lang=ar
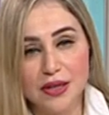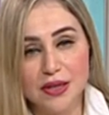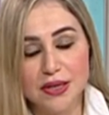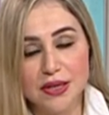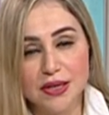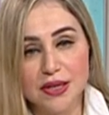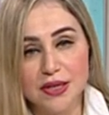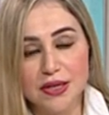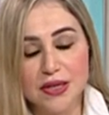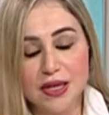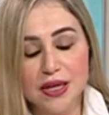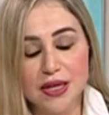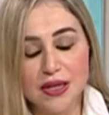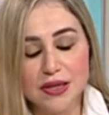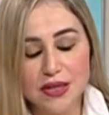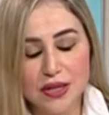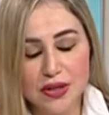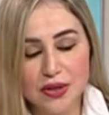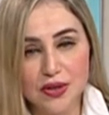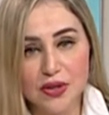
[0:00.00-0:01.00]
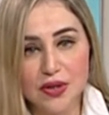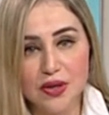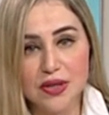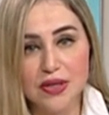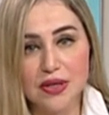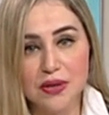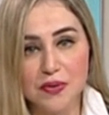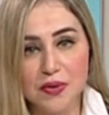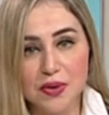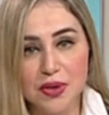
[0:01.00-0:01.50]
السياسية سيادة
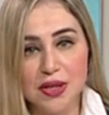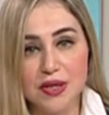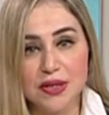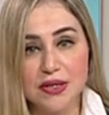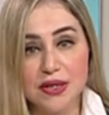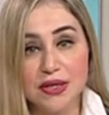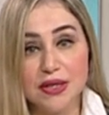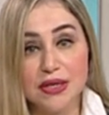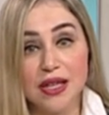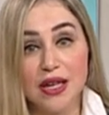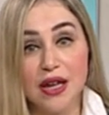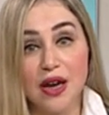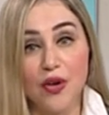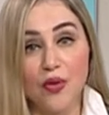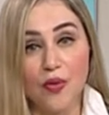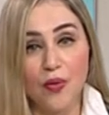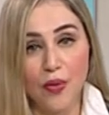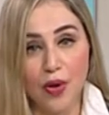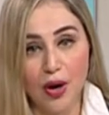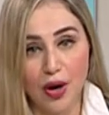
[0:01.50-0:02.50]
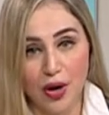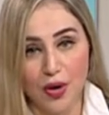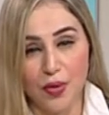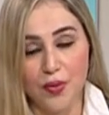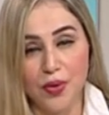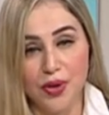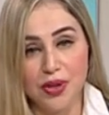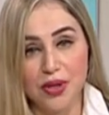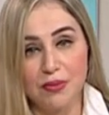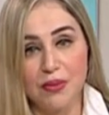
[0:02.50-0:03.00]
الرئيس عبد الفتاح السيسي لأرواح
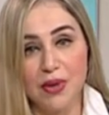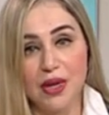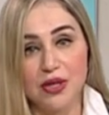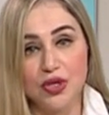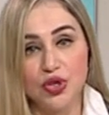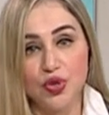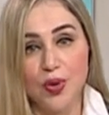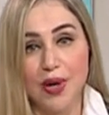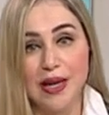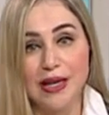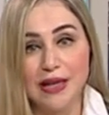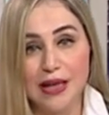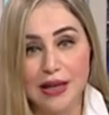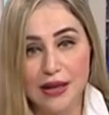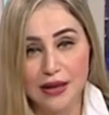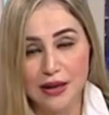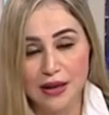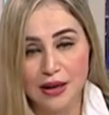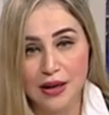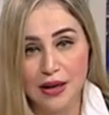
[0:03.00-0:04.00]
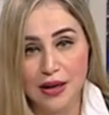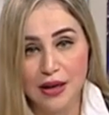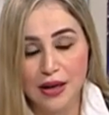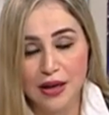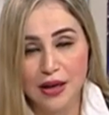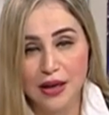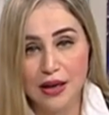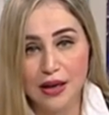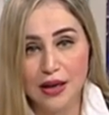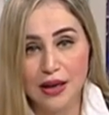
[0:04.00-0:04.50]
ودماء شهدائنا
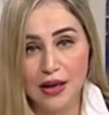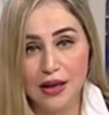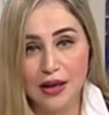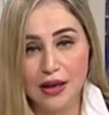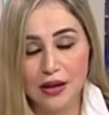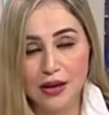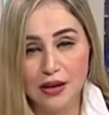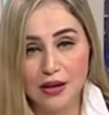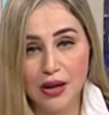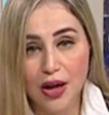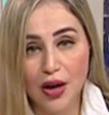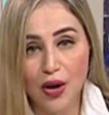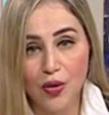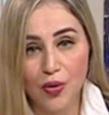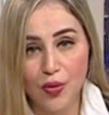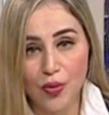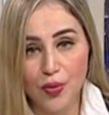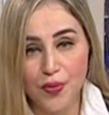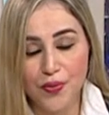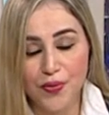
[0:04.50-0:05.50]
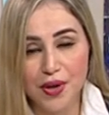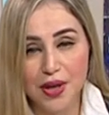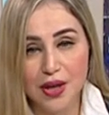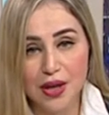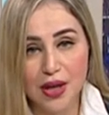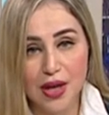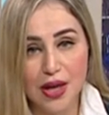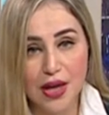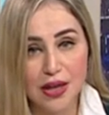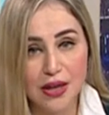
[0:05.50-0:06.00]
آه، اللي ضحوا
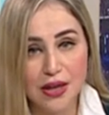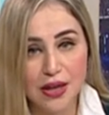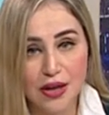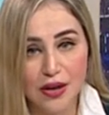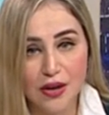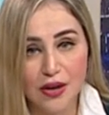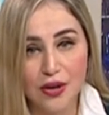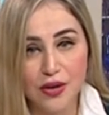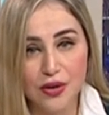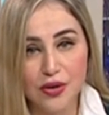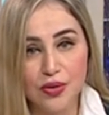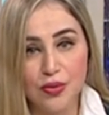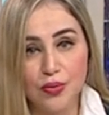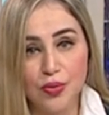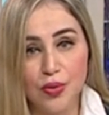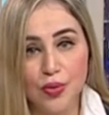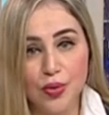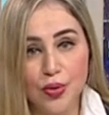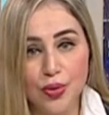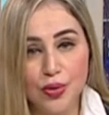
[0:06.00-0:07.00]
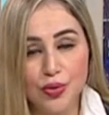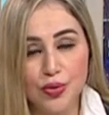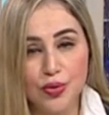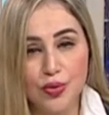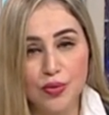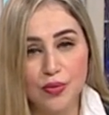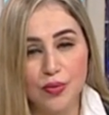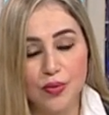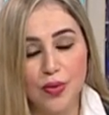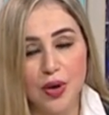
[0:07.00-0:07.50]
في هذه الأرض
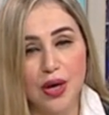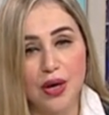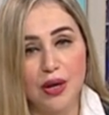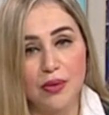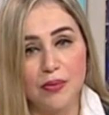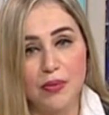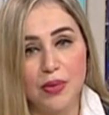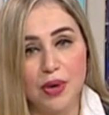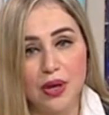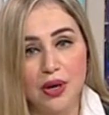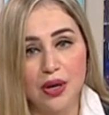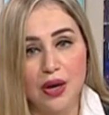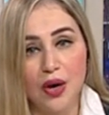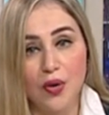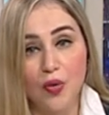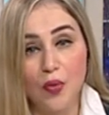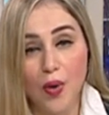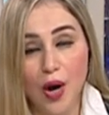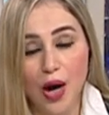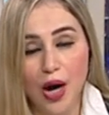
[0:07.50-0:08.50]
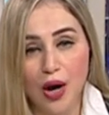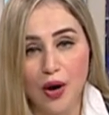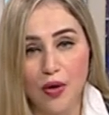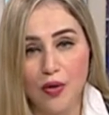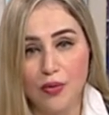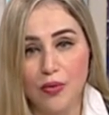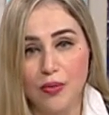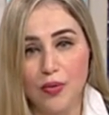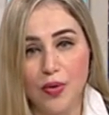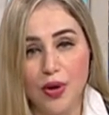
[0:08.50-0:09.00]
بجهودهم
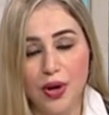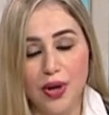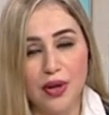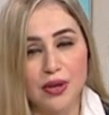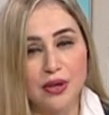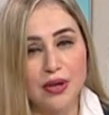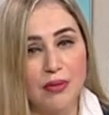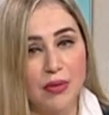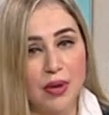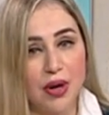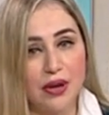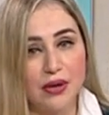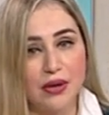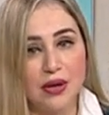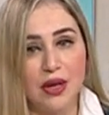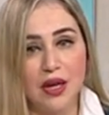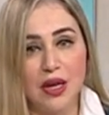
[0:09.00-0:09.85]
وبأرواحهم وطبعا